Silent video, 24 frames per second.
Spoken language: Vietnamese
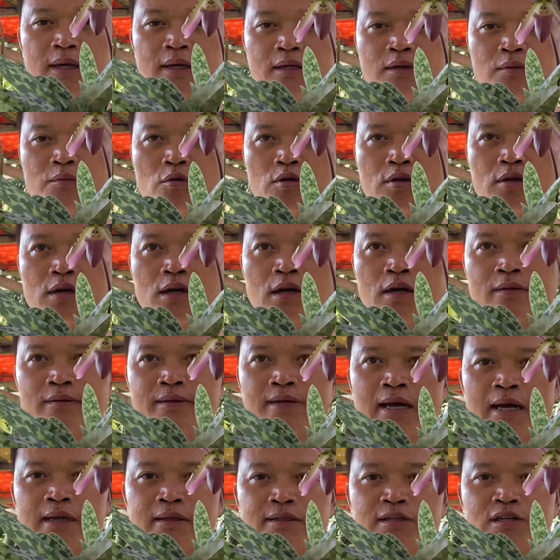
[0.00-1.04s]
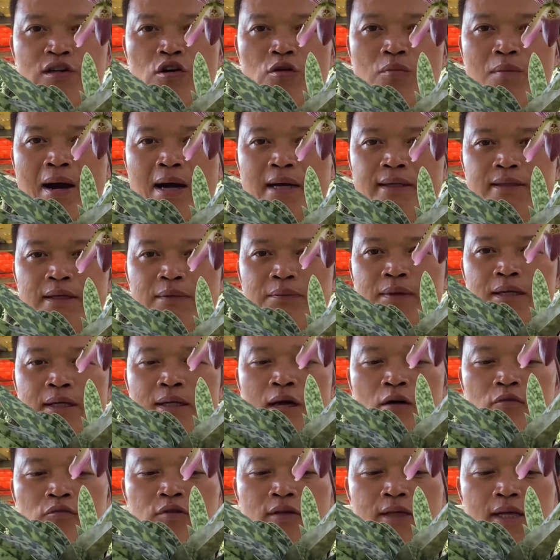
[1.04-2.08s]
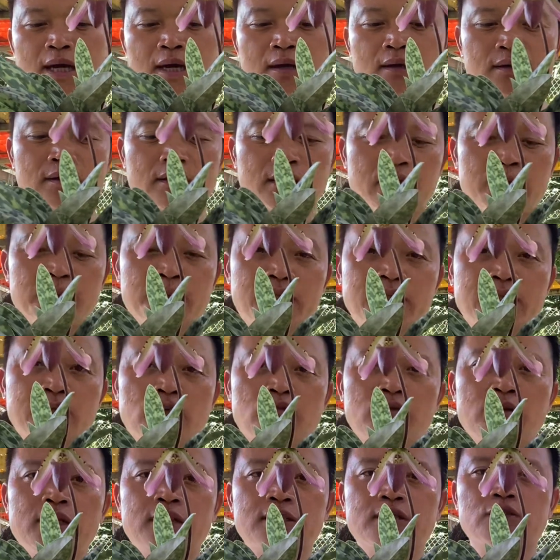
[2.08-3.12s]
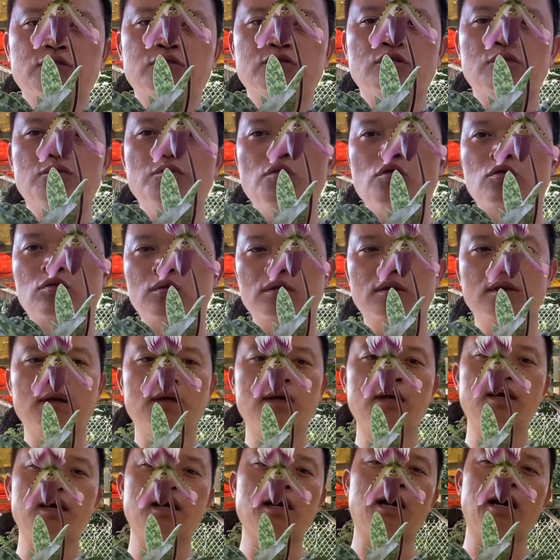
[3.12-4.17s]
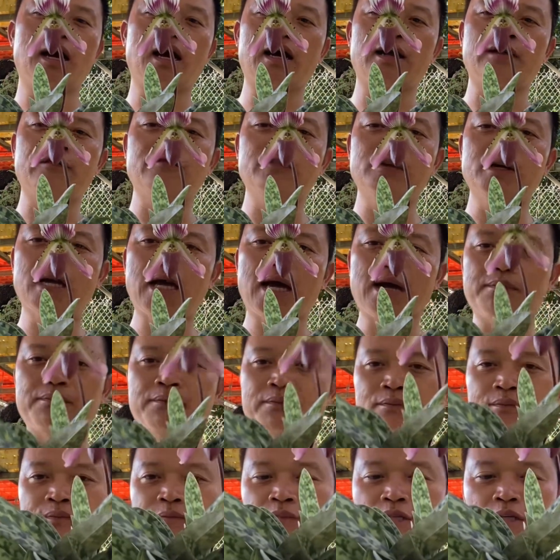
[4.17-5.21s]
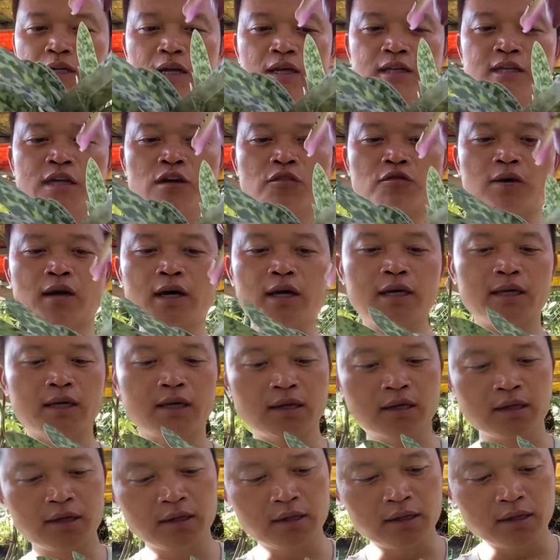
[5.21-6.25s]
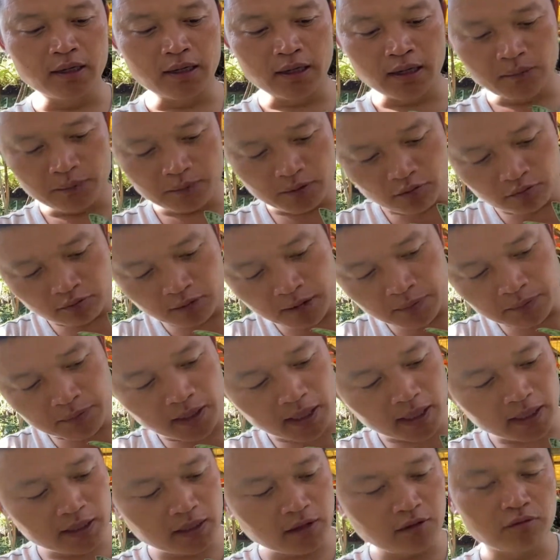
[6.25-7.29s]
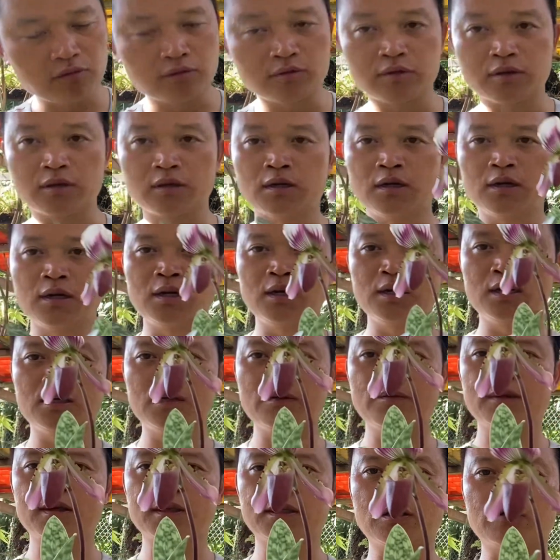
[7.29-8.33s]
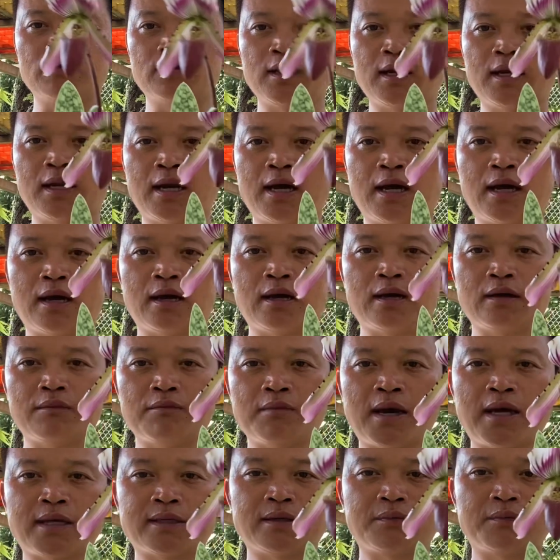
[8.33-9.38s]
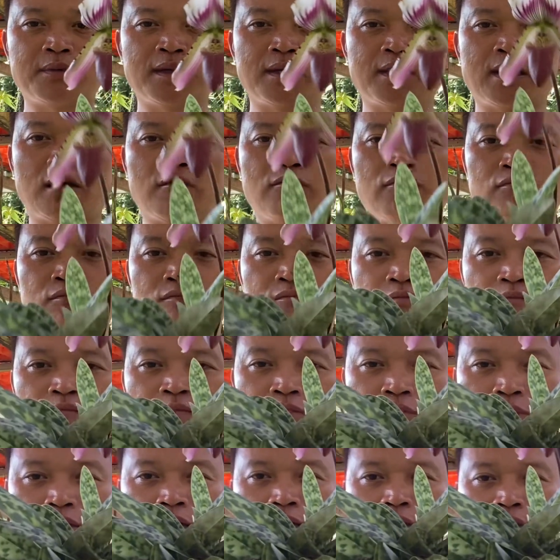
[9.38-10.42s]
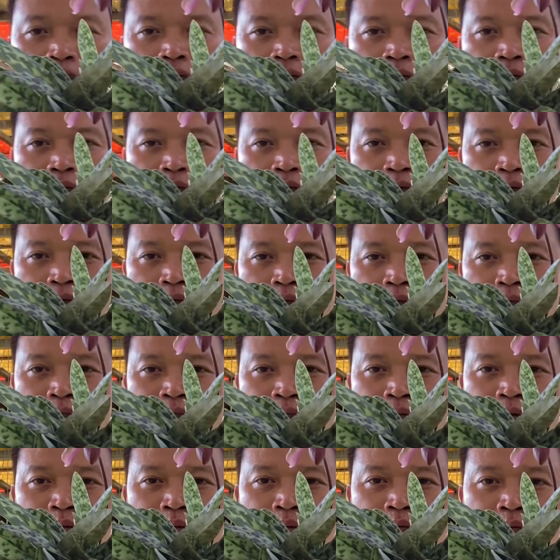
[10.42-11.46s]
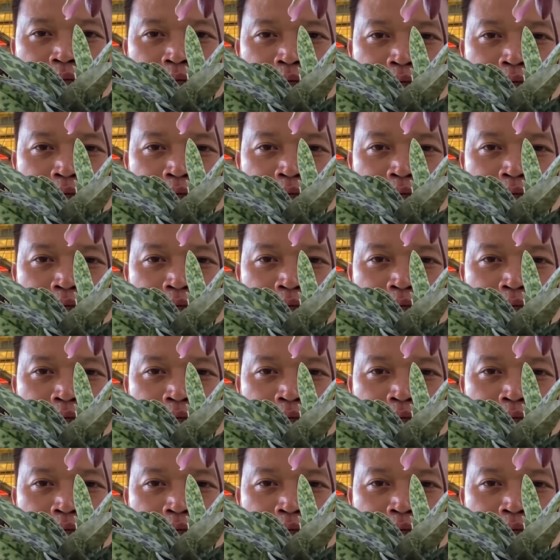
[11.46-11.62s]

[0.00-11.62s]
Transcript: cho mọi người giá chỉ có 300.000 đồng thôi nhá Em đánh dấu đây là chậu số 1 Hải Vân Nam Rất là nhiều cây Em không đếm cây đâu Nhưng mà chậu này là 300.000 đồng Đấy Anh chị em nhìn thấy